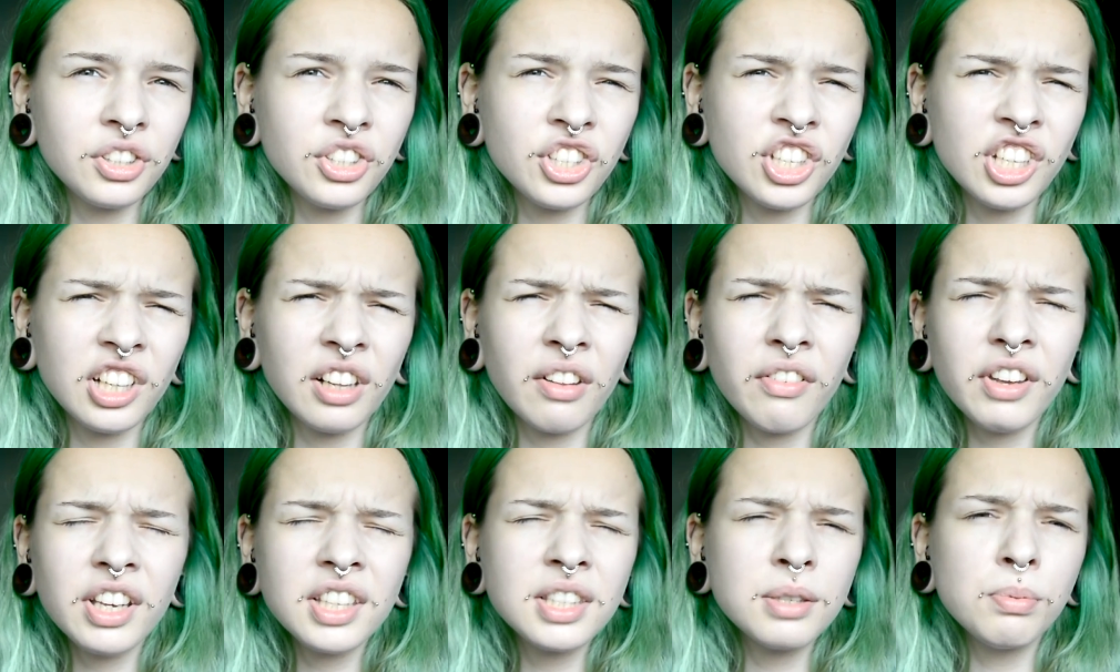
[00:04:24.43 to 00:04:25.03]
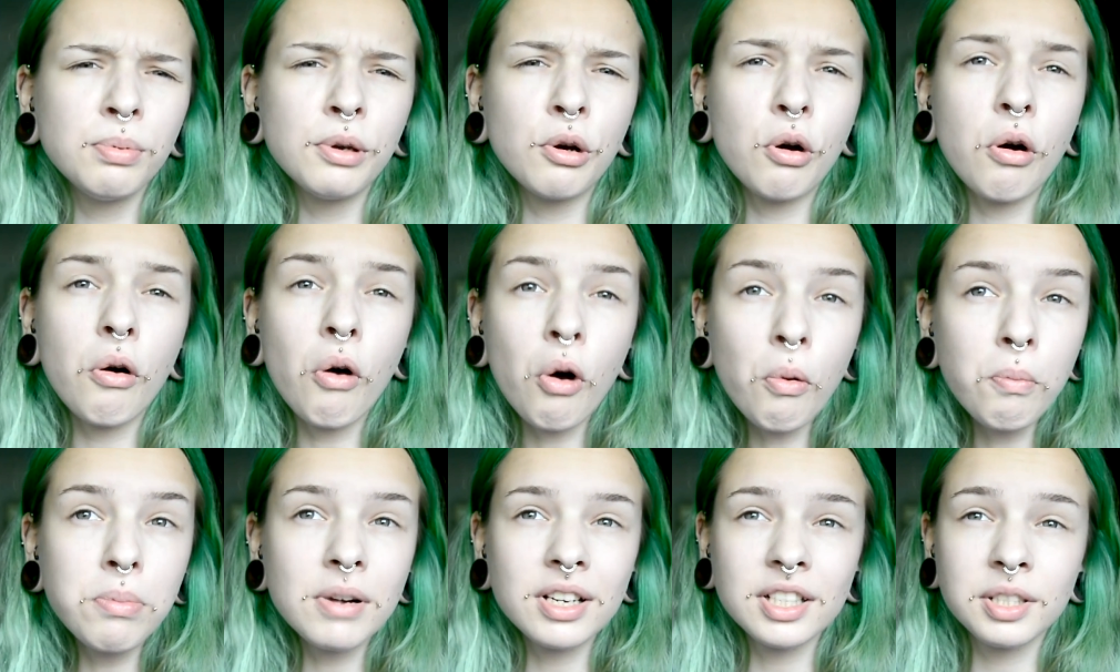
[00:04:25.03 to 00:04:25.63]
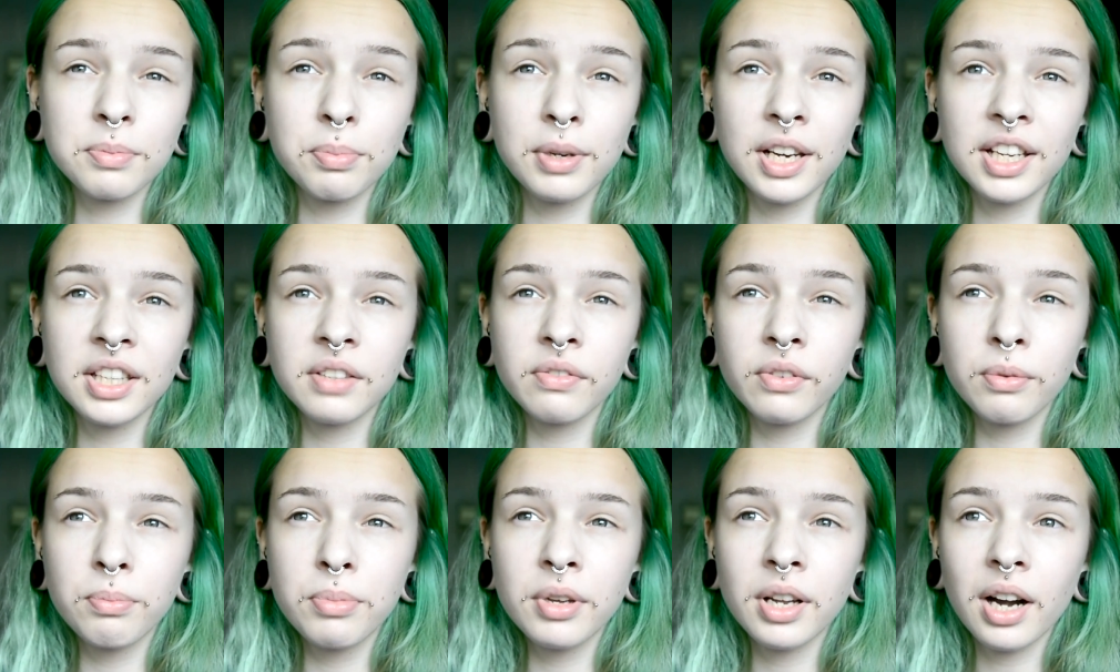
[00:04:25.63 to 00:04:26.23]
Человек себе образ,
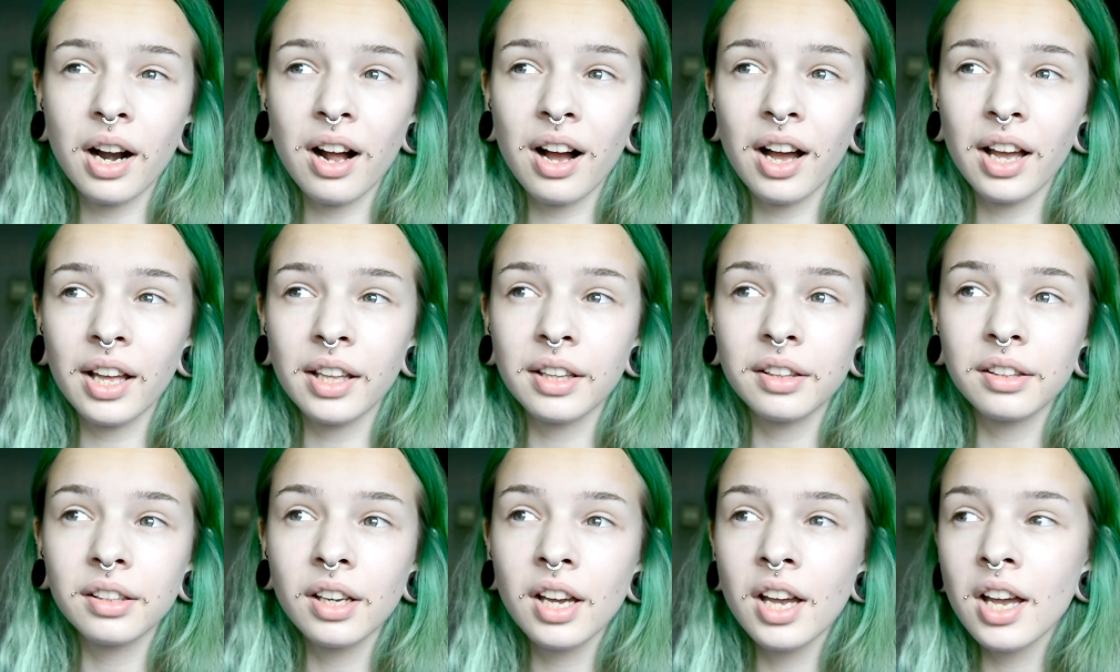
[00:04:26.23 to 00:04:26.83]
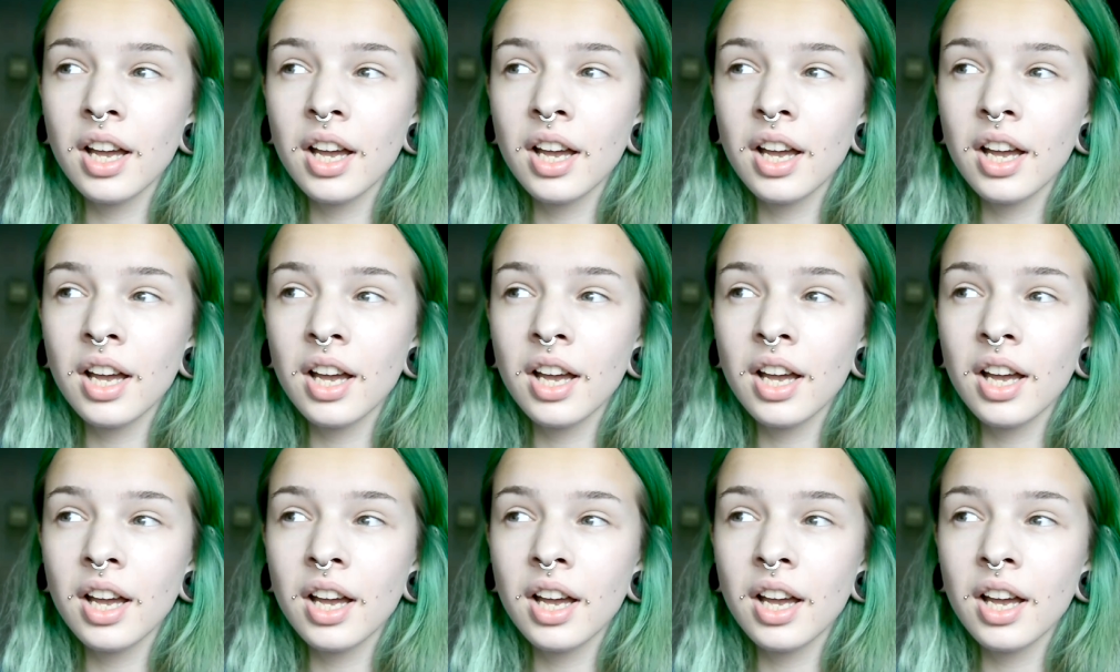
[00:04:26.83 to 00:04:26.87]
блядь, выбирает